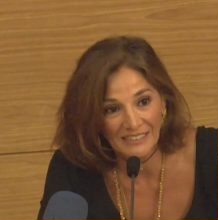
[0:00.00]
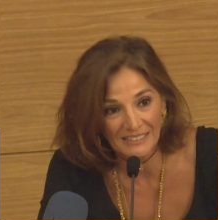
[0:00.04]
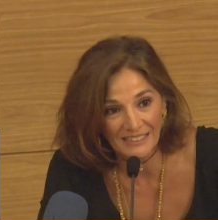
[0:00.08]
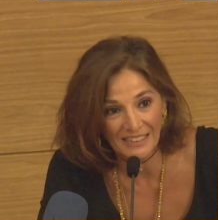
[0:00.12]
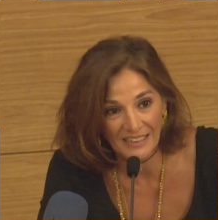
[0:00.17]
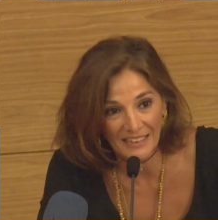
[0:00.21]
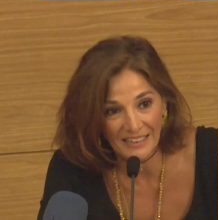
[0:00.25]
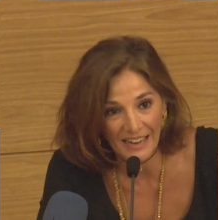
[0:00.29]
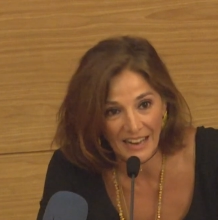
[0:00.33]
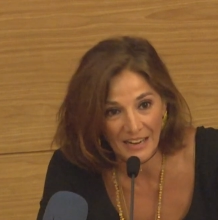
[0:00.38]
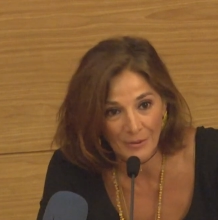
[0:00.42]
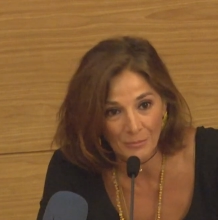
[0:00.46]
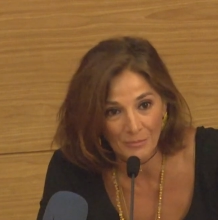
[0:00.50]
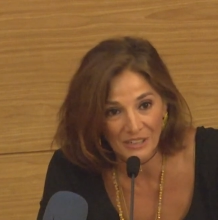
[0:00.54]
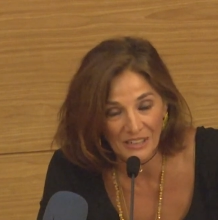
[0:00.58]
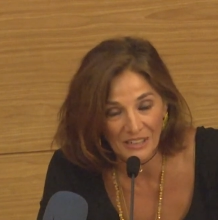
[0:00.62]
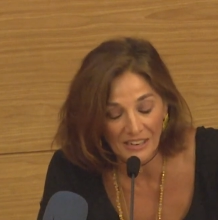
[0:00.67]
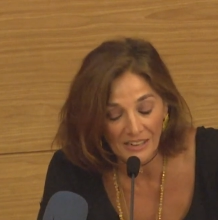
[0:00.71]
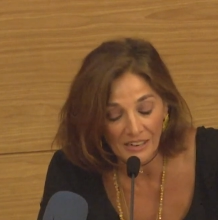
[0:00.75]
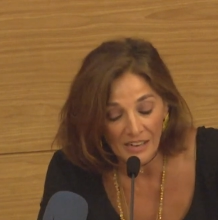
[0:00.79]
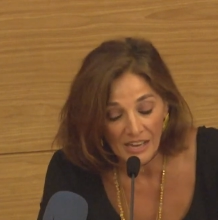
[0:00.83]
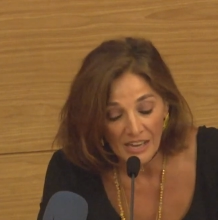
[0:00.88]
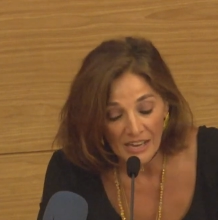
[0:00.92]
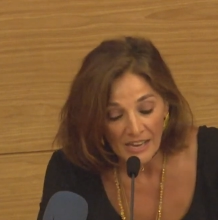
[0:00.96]
a internarme en
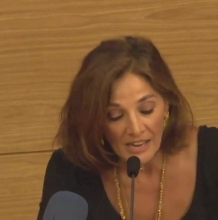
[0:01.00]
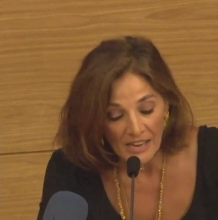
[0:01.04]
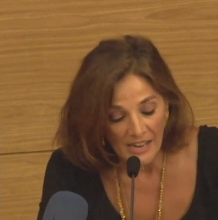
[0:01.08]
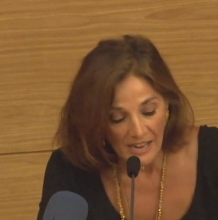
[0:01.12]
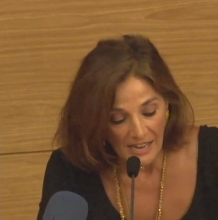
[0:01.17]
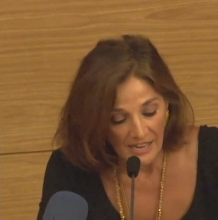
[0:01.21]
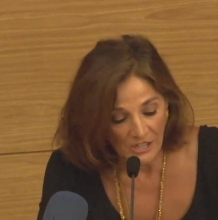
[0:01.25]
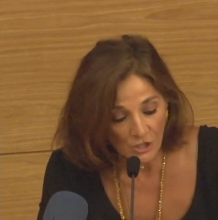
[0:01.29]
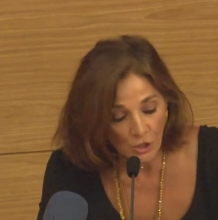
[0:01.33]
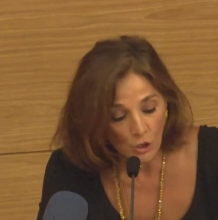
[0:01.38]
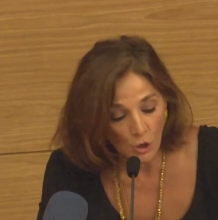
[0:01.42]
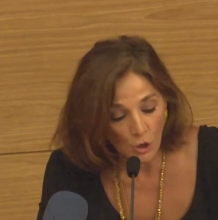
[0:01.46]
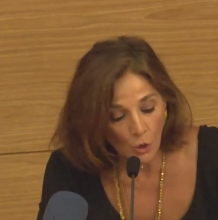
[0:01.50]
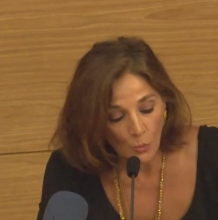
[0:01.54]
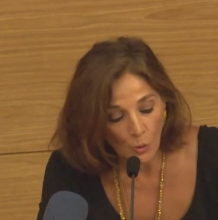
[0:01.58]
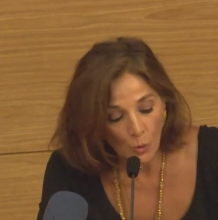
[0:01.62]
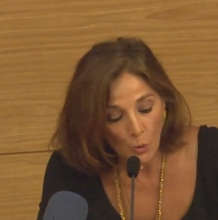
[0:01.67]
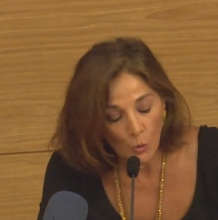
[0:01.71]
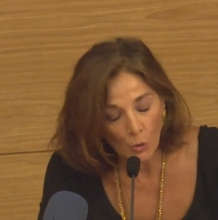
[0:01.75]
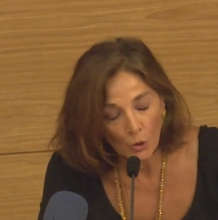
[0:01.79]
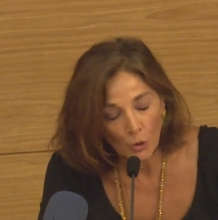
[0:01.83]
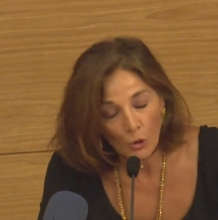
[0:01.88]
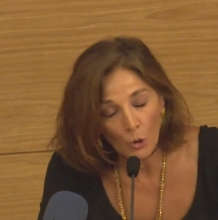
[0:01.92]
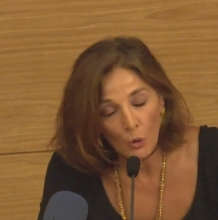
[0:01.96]
él. ¿Esto cómo
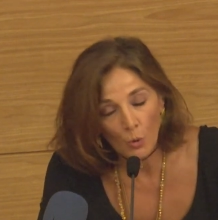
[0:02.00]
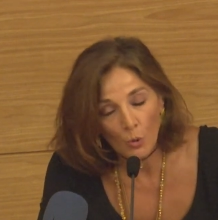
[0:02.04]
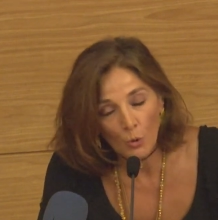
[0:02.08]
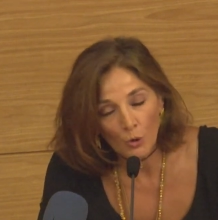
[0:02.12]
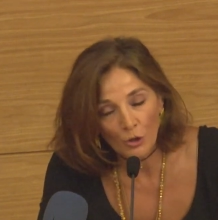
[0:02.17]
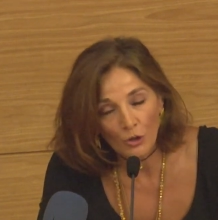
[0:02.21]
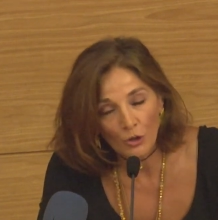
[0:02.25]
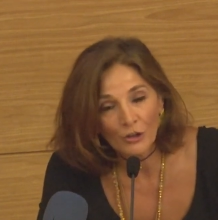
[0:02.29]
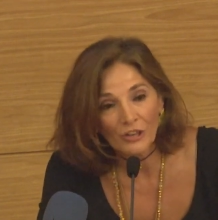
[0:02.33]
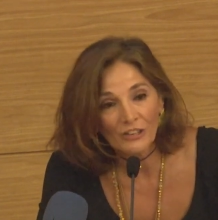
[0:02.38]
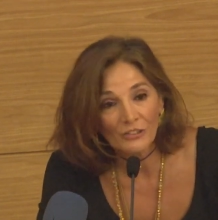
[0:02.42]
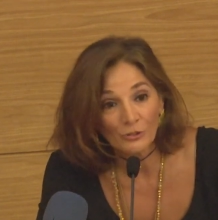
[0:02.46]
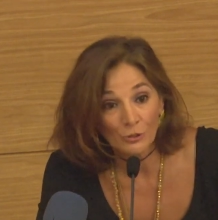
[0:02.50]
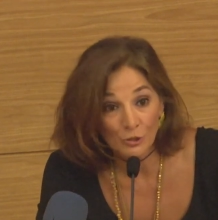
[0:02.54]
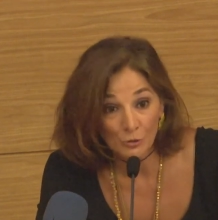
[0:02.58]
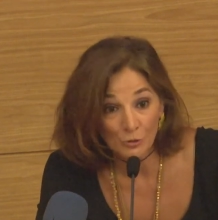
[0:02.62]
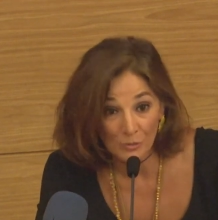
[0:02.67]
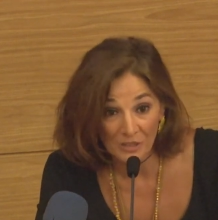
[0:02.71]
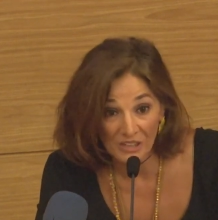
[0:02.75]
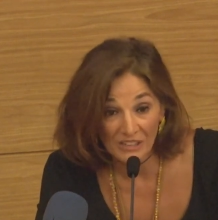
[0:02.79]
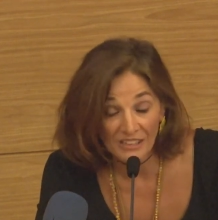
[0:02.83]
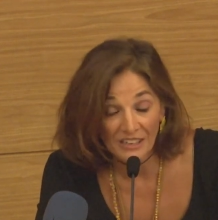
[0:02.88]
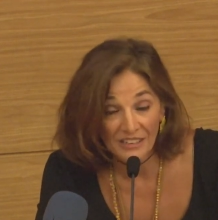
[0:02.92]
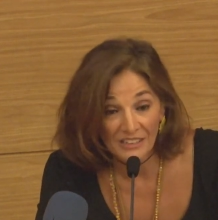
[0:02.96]
ocurrió? Ocurrió en el
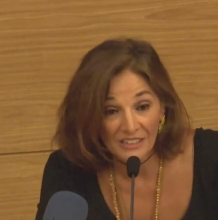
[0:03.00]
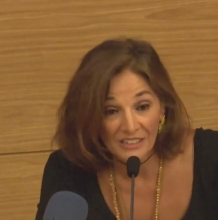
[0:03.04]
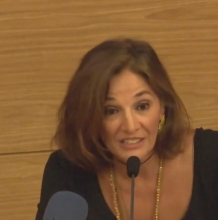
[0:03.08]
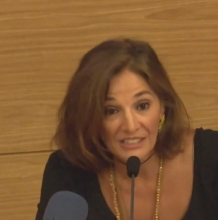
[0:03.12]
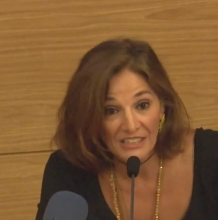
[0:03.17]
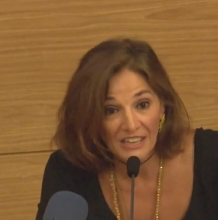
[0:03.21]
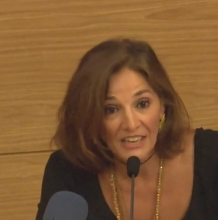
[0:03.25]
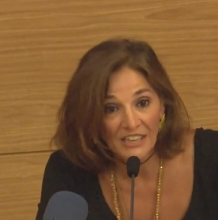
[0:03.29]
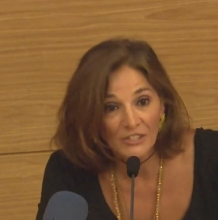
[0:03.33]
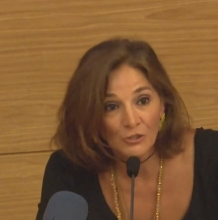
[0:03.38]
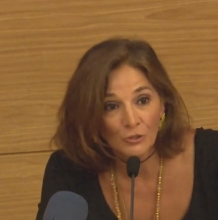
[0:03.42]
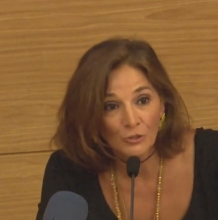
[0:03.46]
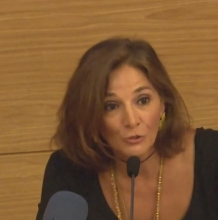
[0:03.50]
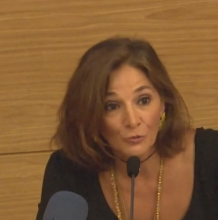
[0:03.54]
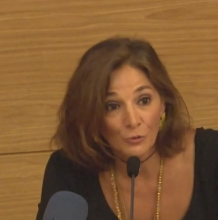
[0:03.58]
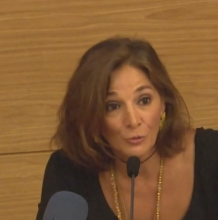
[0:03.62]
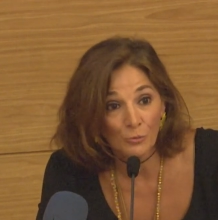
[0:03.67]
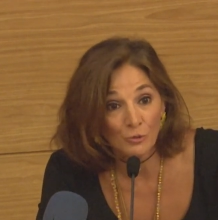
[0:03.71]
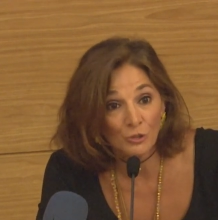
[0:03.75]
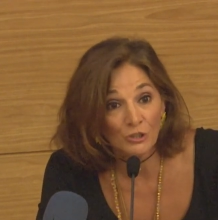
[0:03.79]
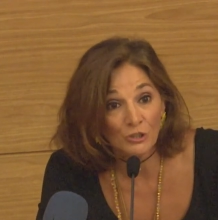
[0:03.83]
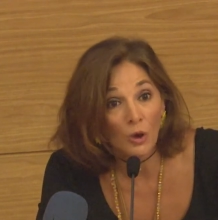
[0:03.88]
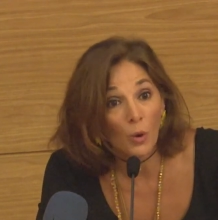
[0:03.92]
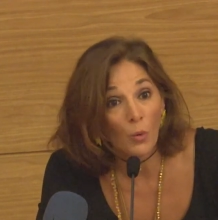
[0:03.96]
2016, nos
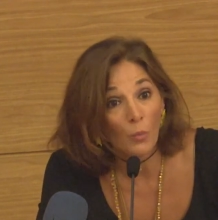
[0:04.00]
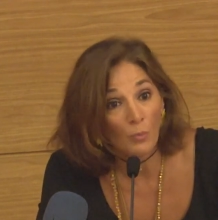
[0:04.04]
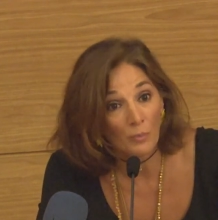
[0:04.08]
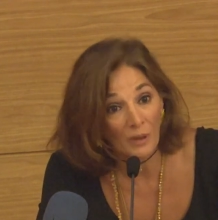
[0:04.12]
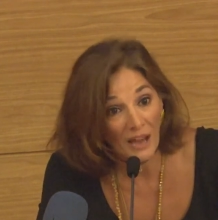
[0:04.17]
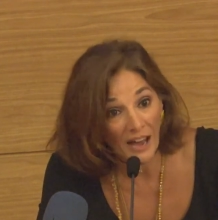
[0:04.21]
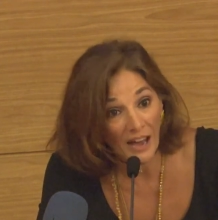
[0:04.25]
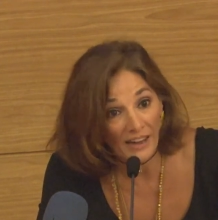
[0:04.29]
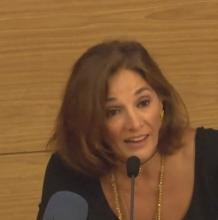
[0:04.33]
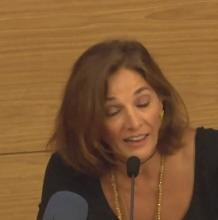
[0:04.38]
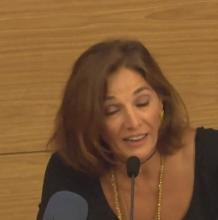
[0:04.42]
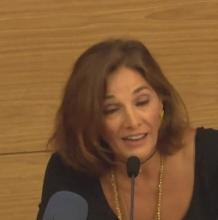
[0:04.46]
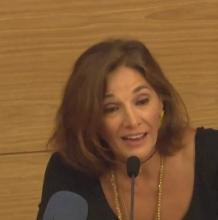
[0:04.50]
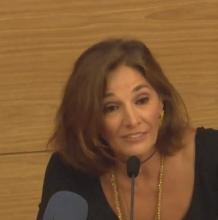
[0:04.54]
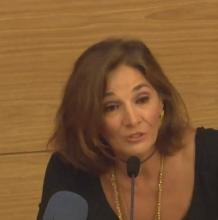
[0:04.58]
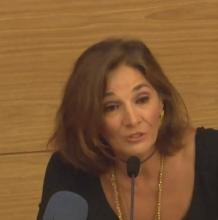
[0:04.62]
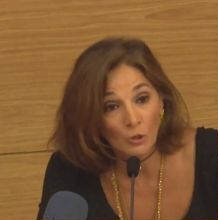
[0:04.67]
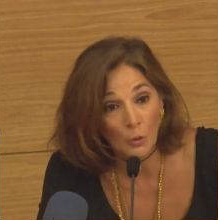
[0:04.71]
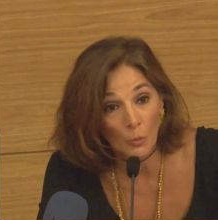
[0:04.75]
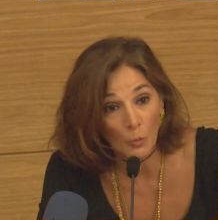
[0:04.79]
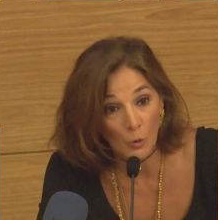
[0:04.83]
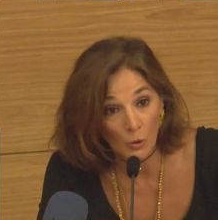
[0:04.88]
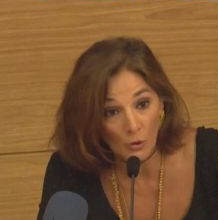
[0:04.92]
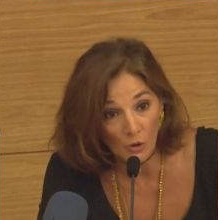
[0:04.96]
fuimos a un viaje
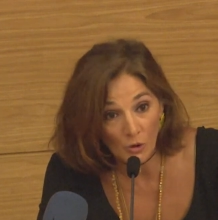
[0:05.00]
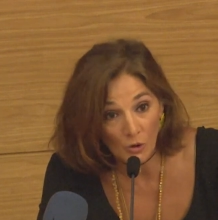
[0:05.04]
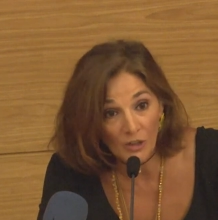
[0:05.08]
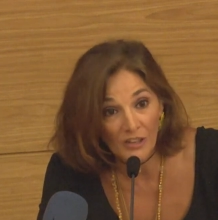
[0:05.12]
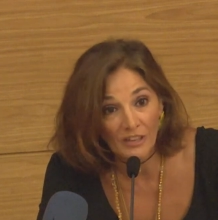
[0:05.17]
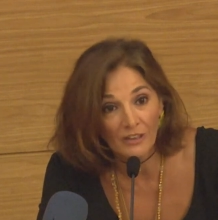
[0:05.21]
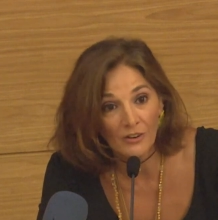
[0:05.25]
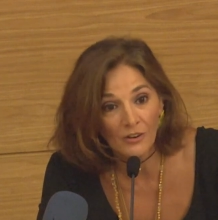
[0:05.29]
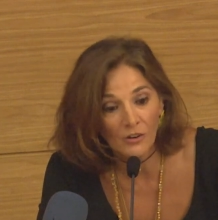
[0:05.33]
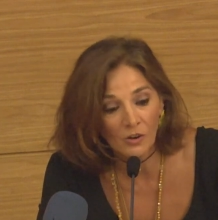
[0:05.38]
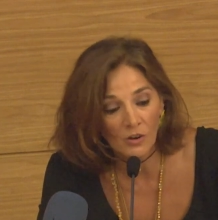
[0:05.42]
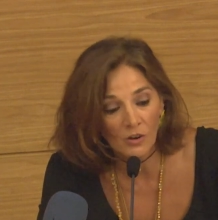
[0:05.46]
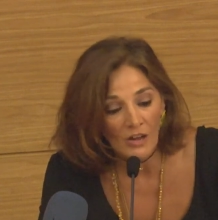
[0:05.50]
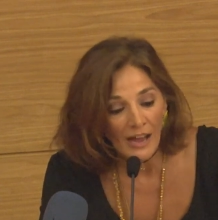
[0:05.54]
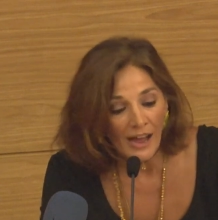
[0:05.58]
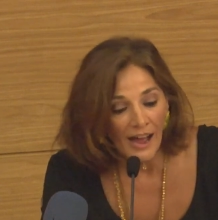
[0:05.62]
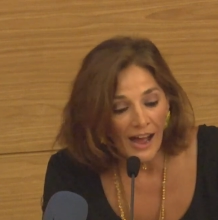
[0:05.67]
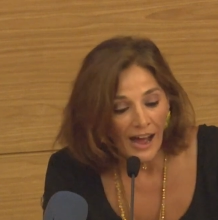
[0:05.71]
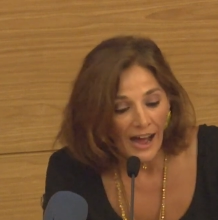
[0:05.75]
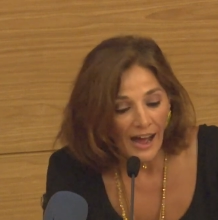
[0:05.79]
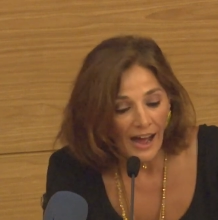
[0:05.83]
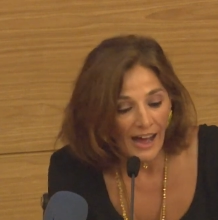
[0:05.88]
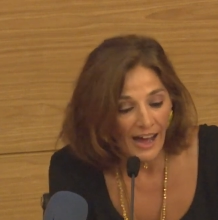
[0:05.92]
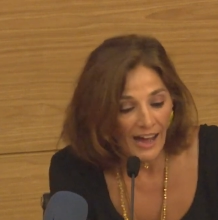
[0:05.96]
antropológico
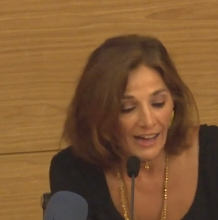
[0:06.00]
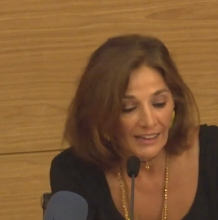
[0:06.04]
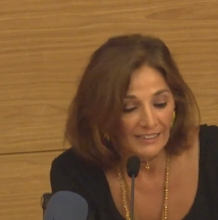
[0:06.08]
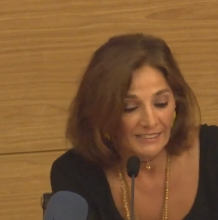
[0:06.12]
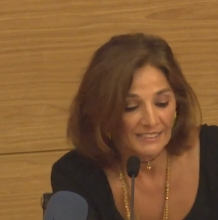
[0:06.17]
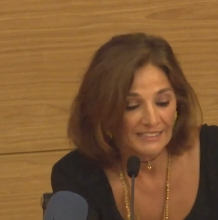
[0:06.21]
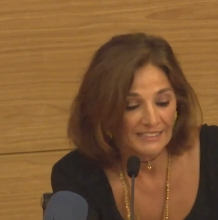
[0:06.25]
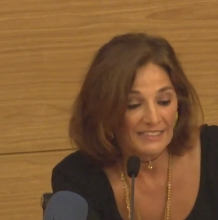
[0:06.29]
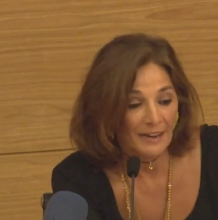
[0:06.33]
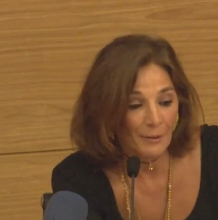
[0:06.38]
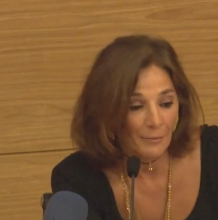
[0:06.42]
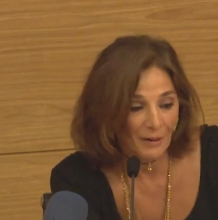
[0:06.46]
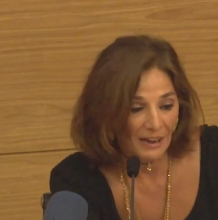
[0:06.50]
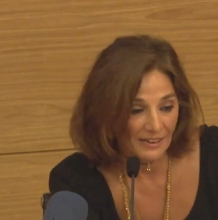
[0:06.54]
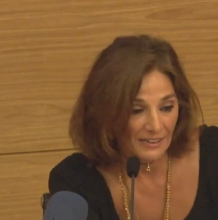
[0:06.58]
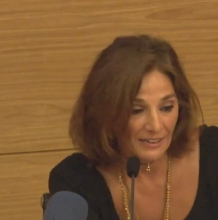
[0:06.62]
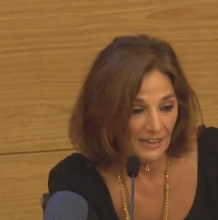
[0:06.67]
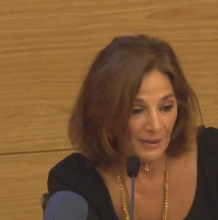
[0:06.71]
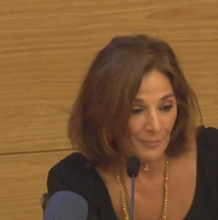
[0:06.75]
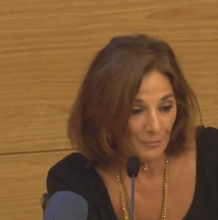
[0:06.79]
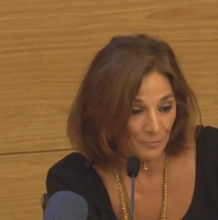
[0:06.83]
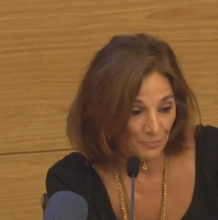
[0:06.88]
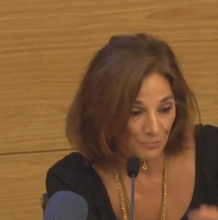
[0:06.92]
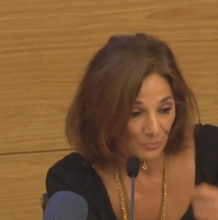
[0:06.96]
a
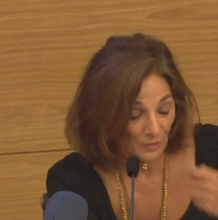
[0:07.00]
Yamalia.